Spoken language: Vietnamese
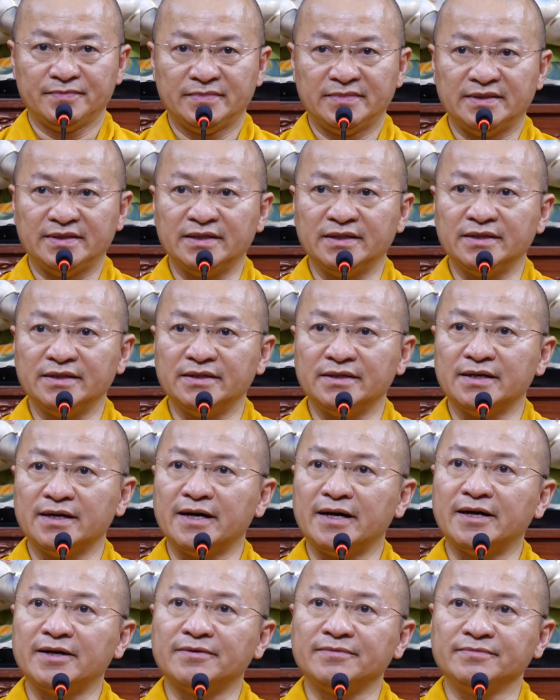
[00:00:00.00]
như
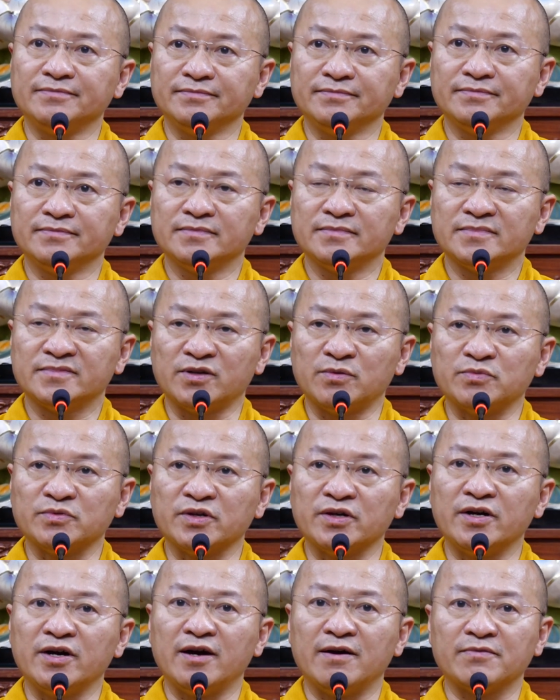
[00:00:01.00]
trong
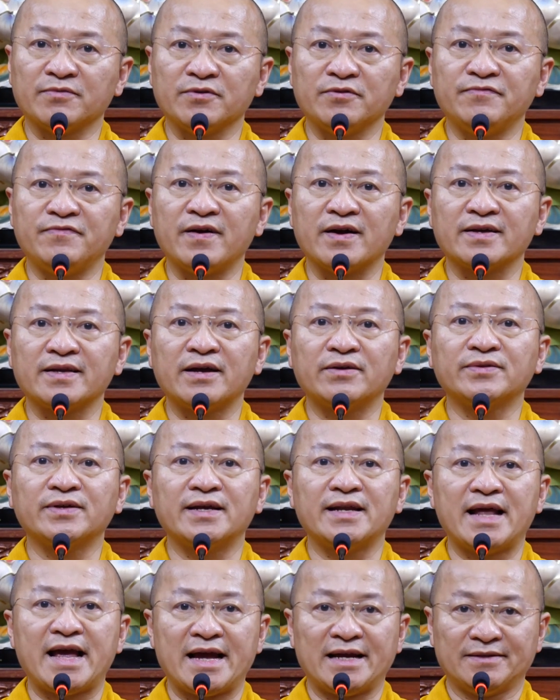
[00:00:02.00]
trường hợp của Phật giáo Thái
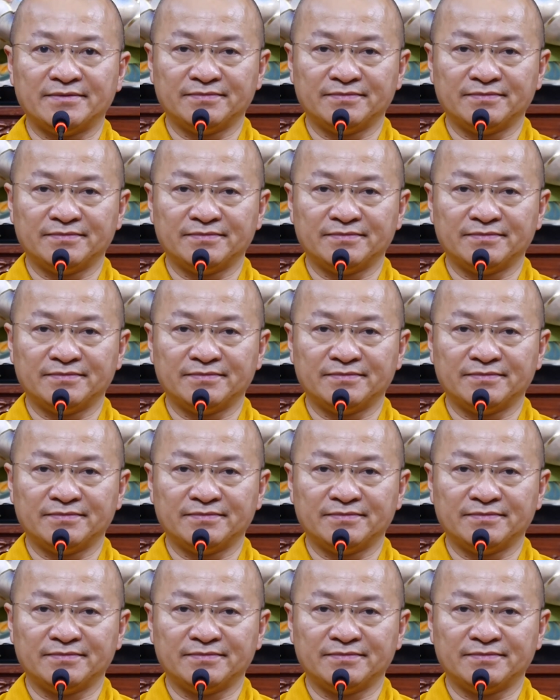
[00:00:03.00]
Lan.